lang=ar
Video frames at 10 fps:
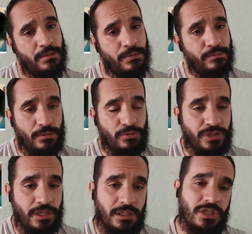ما
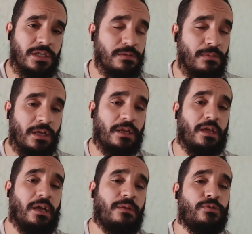مدوش نتيجه سما الله
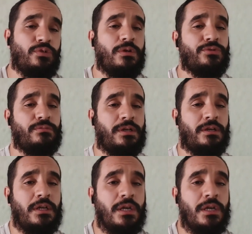غالب كل واحد المال.